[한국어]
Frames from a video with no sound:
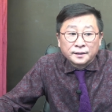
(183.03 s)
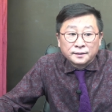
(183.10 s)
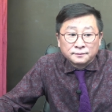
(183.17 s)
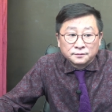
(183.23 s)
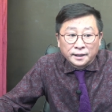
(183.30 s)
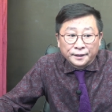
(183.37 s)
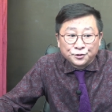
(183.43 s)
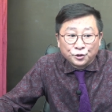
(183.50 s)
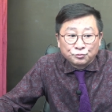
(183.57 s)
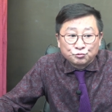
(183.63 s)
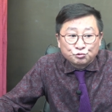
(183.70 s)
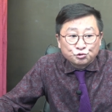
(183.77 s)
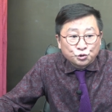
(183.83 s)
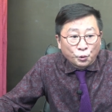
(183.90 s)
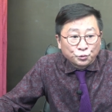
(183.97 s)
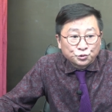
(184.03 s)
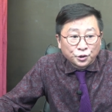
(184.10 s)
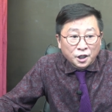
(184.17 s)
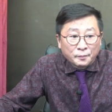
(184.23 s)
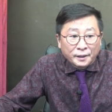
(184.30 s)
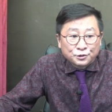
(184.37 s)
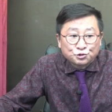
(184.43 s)
내년
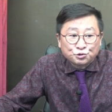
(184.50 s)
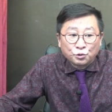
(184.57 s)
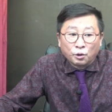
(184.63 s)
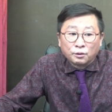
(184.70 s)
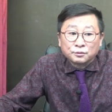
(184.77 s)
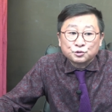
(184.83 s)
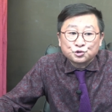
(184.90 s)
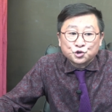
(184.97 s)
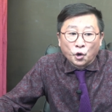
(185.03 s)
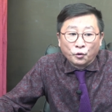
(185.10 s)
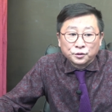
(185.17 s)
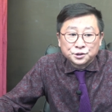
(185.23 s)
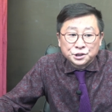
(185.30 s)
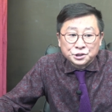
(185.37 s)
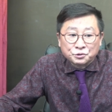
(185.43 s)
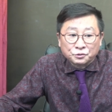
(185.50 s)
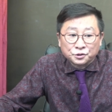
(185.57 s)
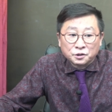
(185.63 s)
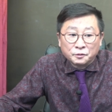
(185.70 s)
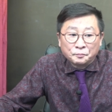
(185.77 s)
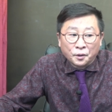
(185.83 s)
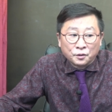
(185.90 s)
총선에 맞추어
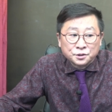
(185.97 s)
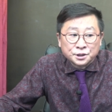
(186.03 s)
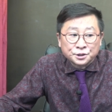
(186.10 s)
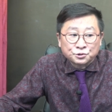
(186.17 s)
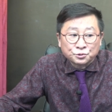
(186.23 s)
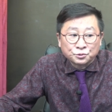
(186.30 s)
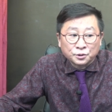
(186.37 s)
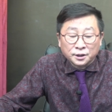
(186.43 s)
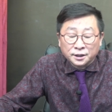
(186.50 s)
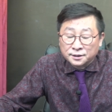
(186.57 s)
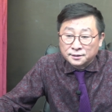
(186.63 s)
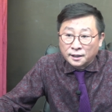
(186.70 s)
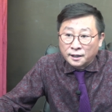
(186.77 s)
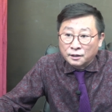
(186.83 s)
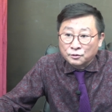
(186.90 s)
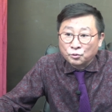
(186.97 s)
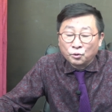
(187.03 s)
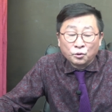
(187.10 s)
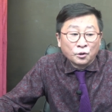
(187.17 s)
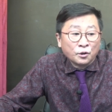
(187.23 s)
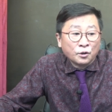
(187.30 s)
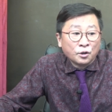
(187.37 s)
정치전을 펼칠 수
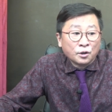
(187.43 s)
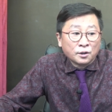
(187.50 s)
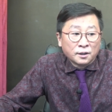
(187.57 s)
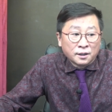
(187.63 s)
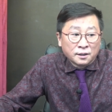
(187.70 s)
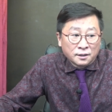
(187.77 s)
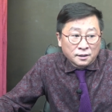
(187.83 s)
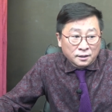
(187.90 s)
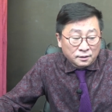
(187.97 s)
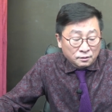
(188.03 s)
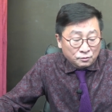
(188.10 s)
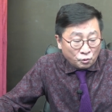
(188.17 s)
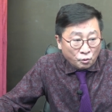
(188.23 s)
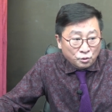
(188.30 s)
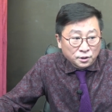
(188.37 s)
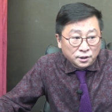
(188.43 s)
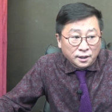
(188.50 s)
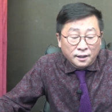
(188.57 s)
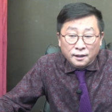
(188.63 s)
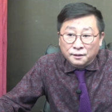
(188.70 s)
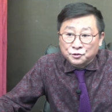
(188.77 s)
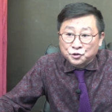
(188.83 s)
있다라고
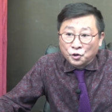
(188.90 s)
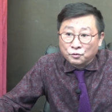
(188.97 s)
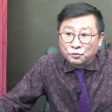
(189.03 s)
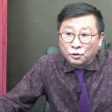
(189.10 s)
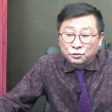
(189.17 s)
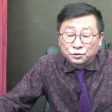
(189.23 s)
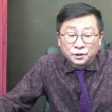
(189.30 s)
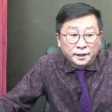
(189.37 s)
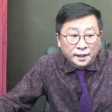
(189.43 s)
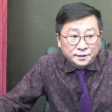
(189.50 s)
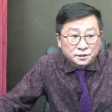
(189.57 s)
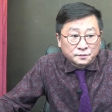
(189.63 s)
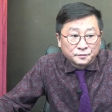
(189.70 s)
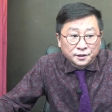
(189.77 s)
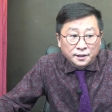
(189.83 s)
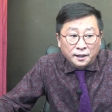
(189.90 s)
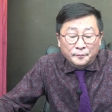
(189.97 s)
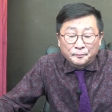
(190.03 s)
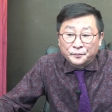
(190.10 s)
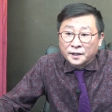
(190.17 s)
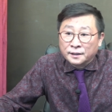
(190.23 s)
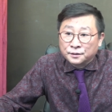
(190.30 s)
공개 경고를 했습니다.
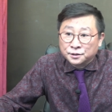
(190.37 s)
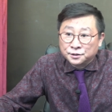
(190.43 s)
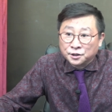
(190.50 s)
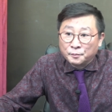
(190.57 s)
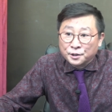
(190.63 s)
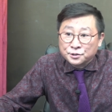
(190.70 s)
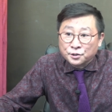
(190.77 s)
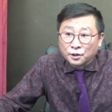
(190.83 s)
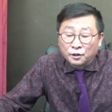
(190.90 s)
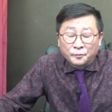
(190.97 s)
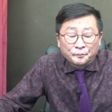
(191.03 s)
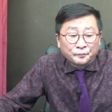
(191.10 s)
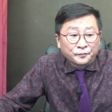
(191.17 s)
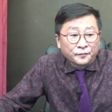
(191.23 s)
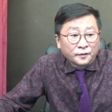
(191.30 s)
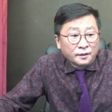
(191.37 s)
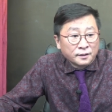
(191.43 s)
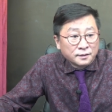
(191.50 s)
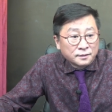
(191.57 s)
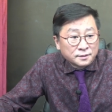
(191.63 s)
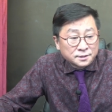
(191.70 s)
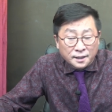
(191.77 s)
그러면서
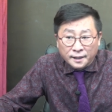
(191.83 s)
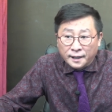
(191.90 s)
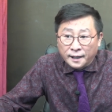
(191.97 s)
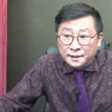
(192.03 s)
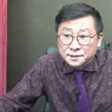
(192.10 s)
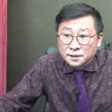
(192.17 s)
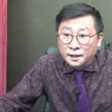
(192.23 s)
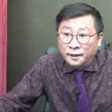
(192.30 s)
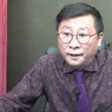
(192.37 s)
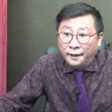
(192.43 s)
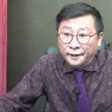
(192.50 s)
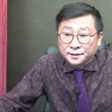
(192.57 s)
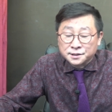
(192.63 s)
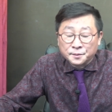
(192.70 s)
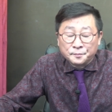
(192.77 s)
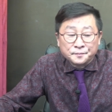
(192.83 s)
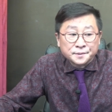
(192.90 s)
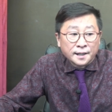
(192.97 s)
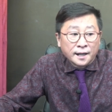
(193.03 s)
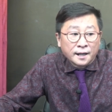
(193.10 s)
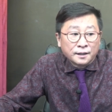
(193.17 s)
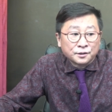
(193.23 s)
세 가지의 핵심
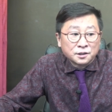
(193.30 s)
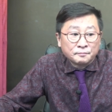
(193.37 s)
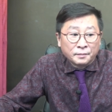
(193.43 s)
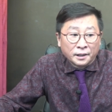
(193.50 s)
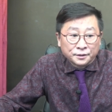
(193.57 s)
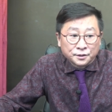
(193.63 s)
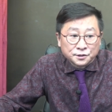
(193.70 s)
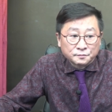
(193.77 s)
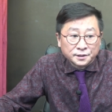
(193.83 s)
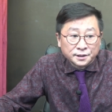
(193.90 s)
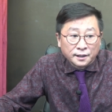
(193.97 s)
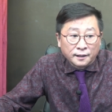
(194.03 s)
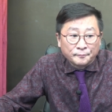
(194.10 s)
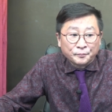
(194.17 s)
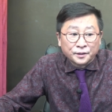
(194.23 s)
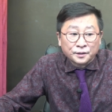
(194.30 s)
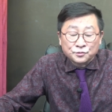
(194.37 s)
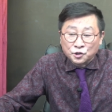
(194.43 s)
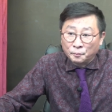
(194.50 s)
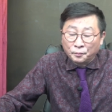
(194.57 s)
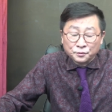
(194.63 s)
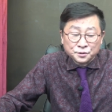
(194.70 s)
사항을 밝혔습니다.
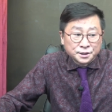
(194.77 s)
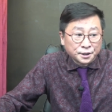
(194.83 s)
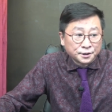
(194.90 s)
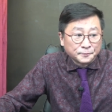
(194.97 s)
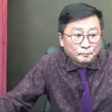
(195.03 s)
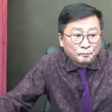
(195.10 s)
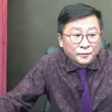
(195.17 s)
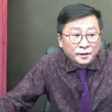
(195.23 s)
첫 번째는